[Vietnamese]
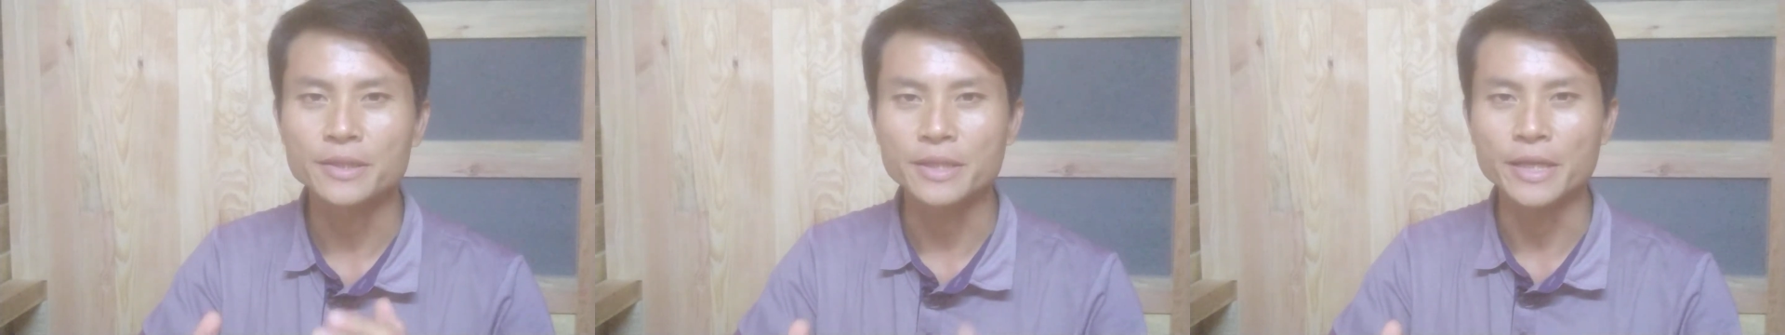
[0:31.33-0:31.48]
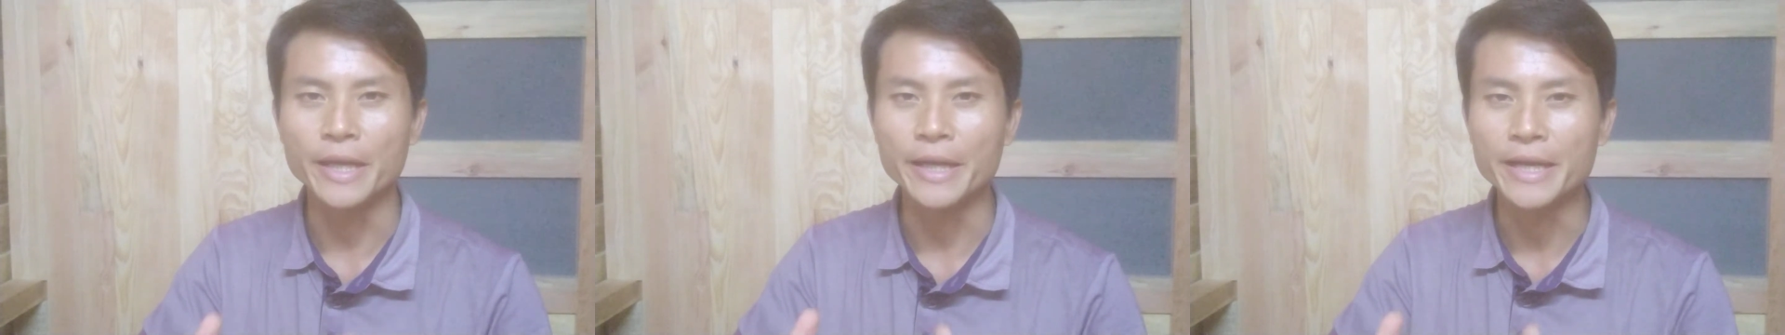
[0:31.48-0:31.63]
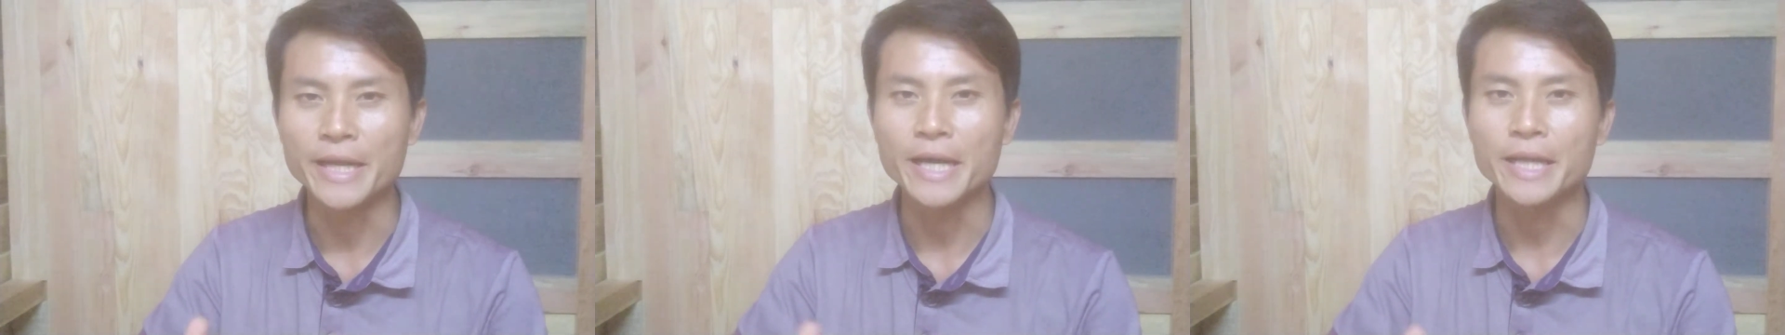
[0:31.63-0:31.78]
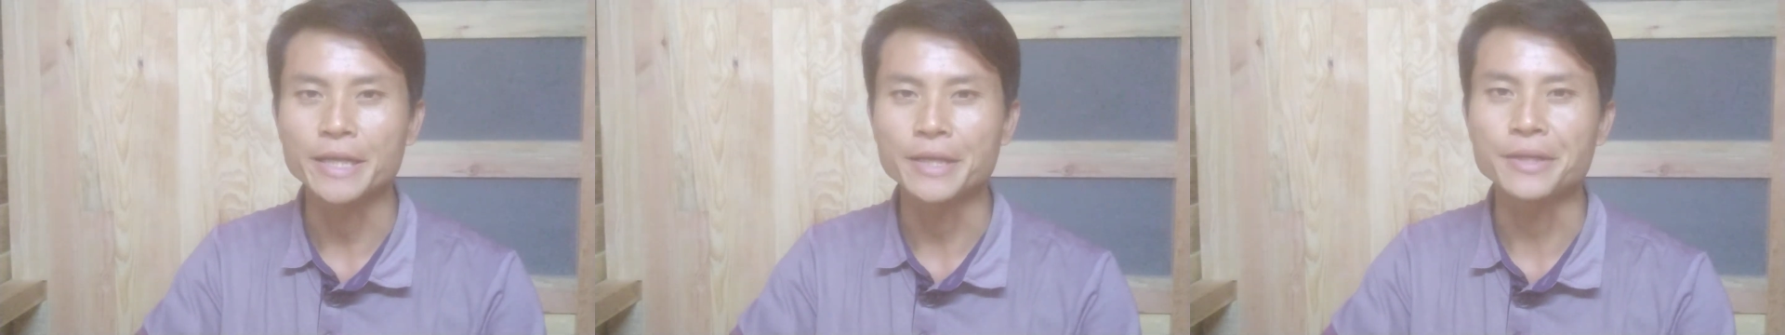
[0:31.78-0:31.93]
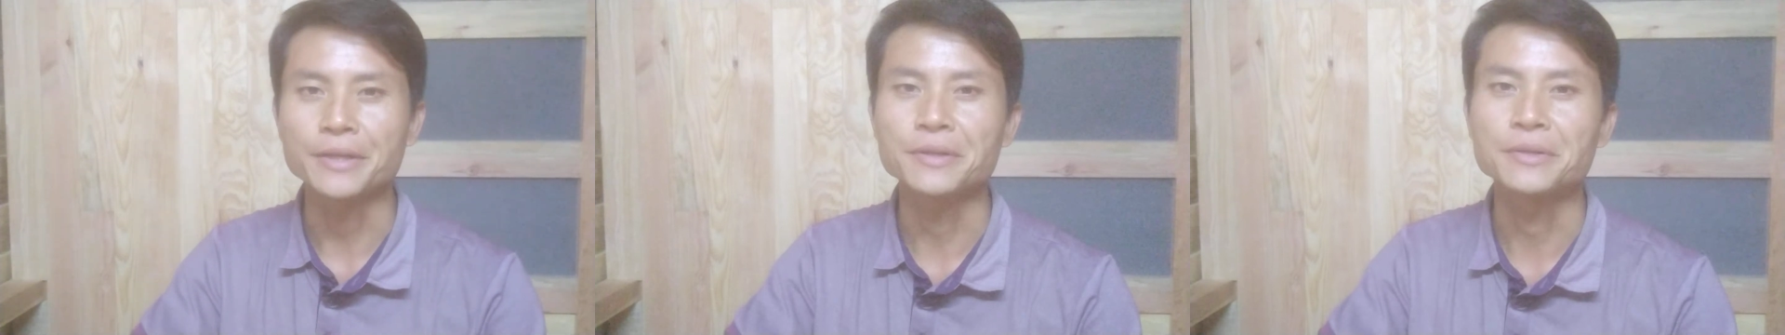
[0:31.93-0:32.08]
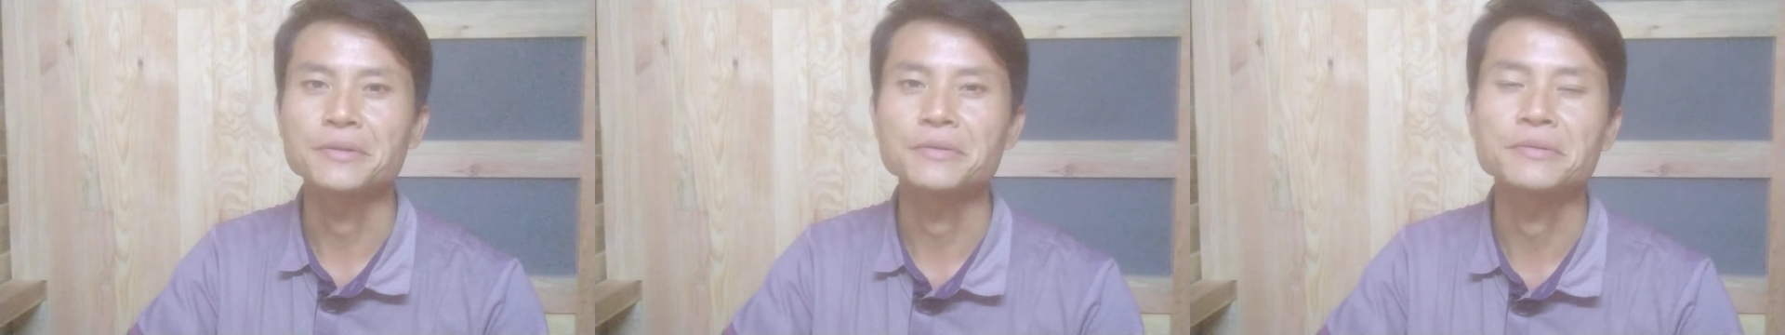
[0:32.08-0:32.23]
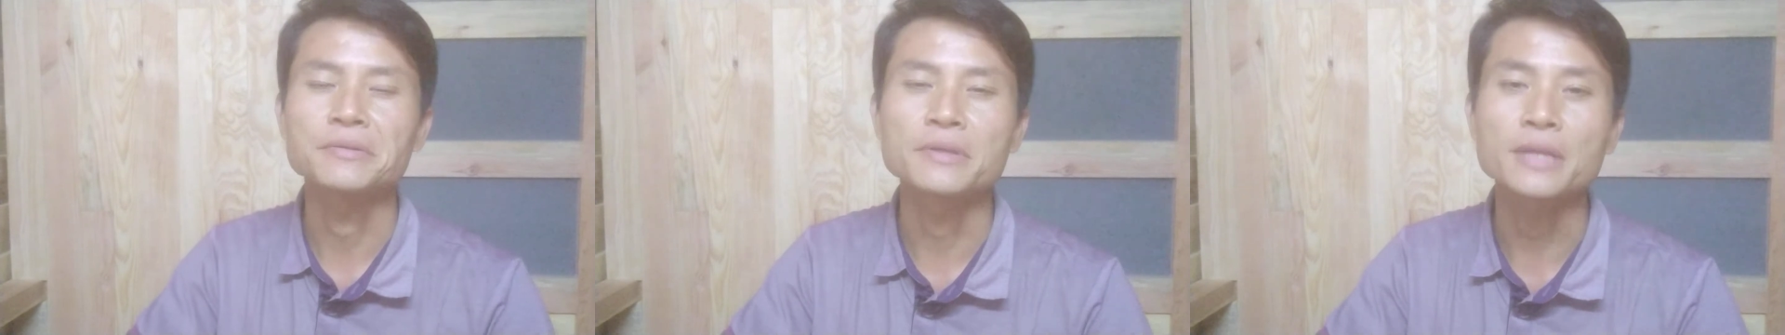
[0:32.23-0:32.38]
tệ nạn
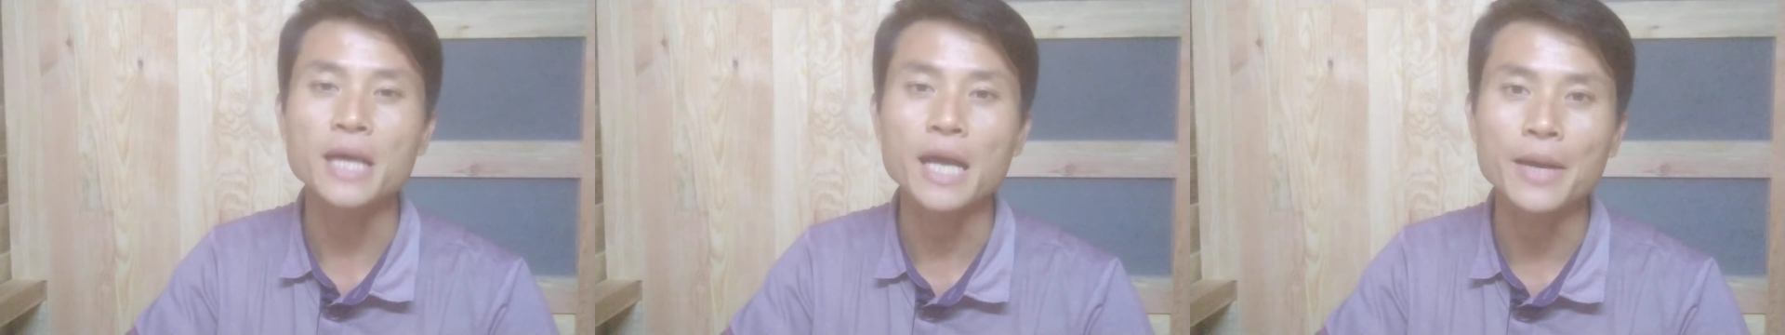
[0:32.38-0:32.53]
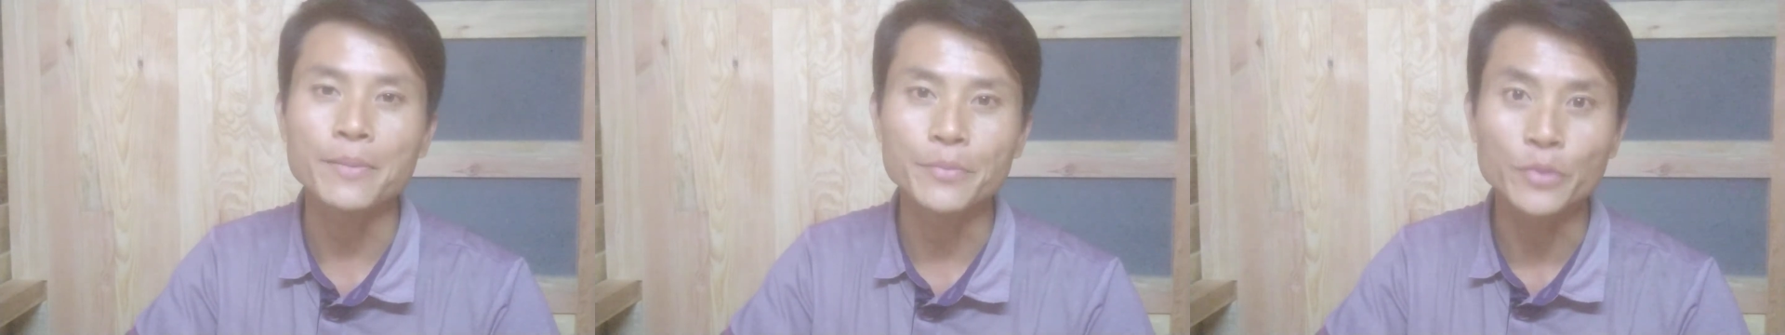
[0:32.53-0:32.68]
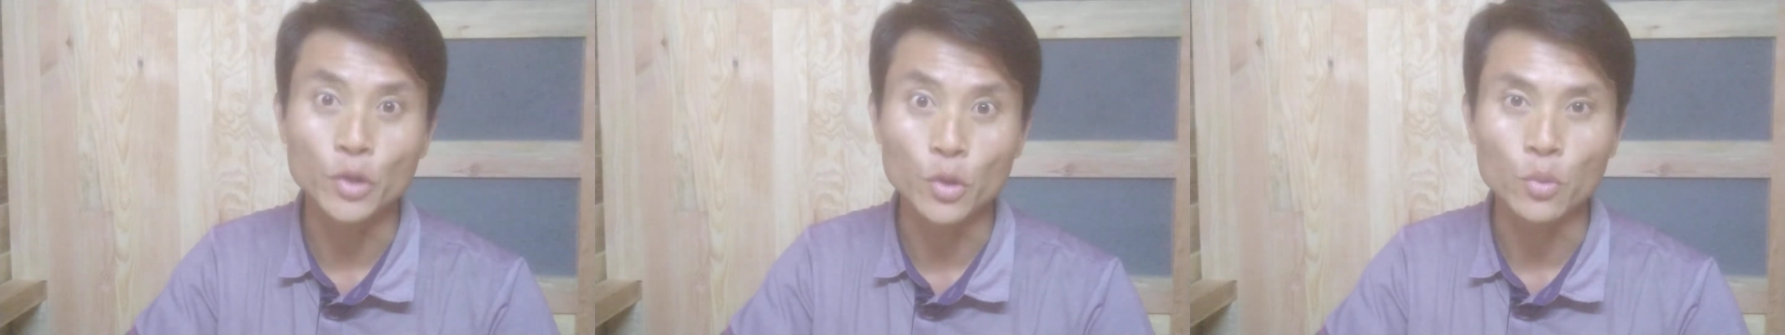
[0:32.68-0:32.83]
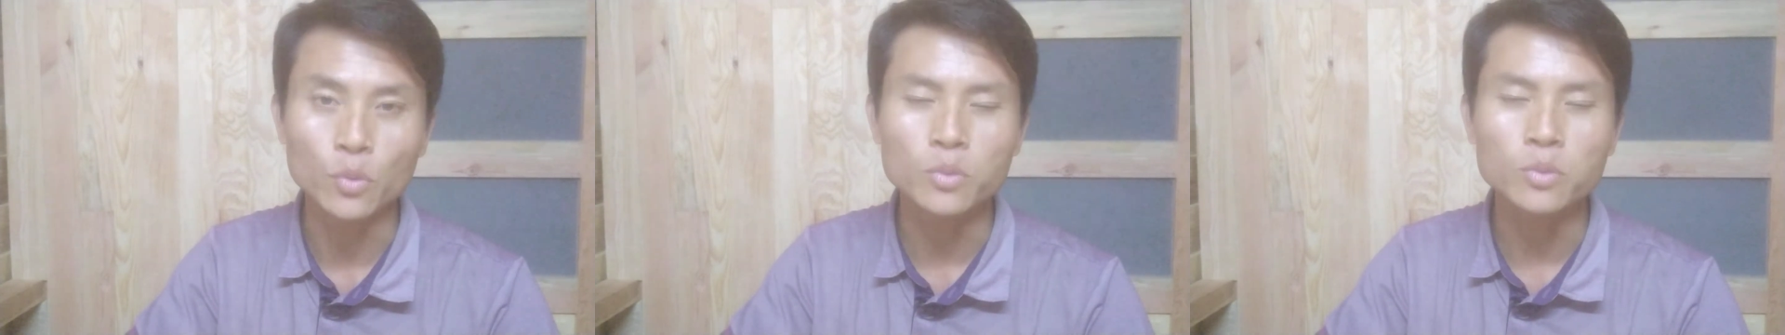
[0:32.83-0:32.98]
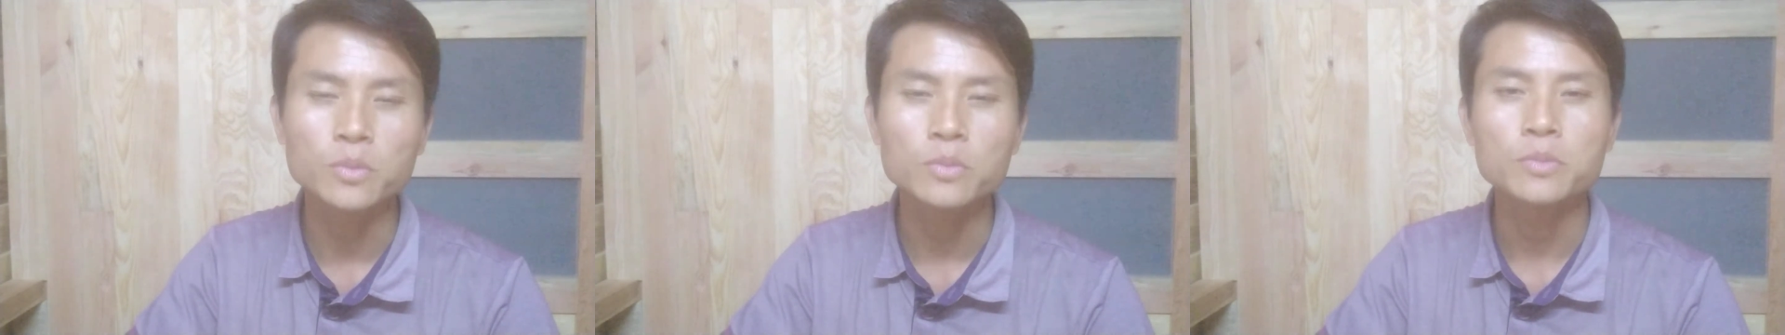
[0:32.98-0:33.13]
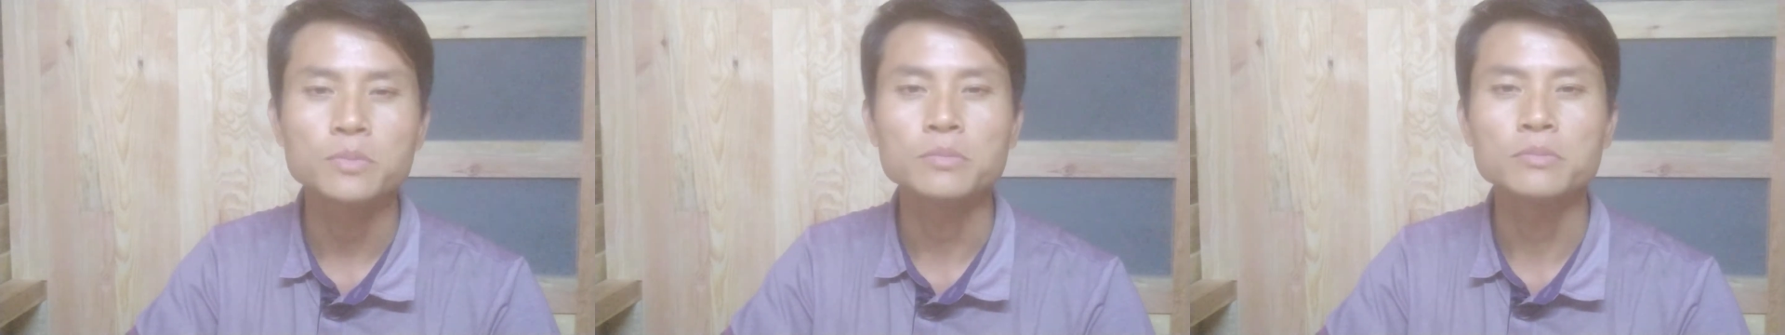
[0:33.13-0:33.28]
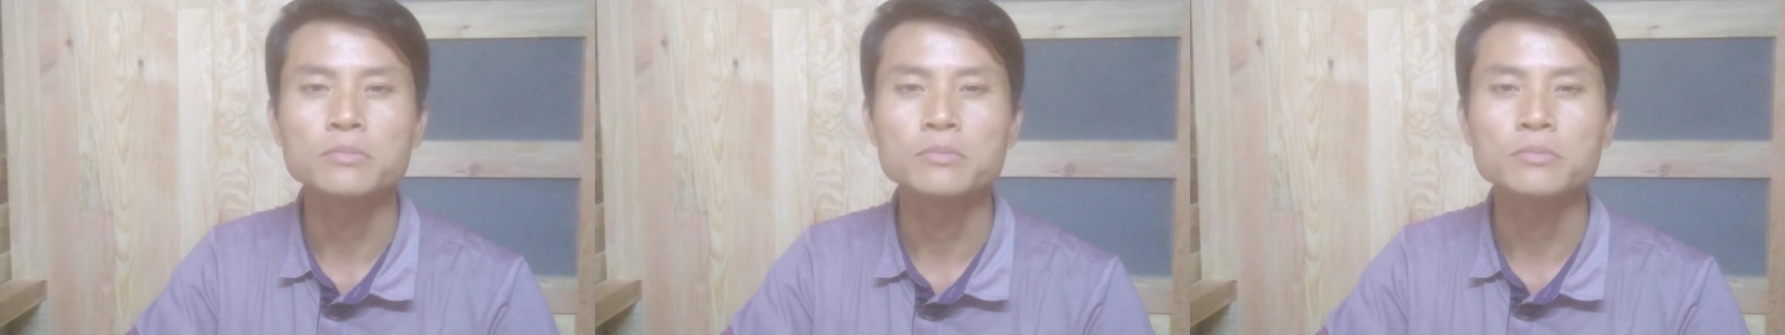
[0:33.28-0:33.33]
tham nhũng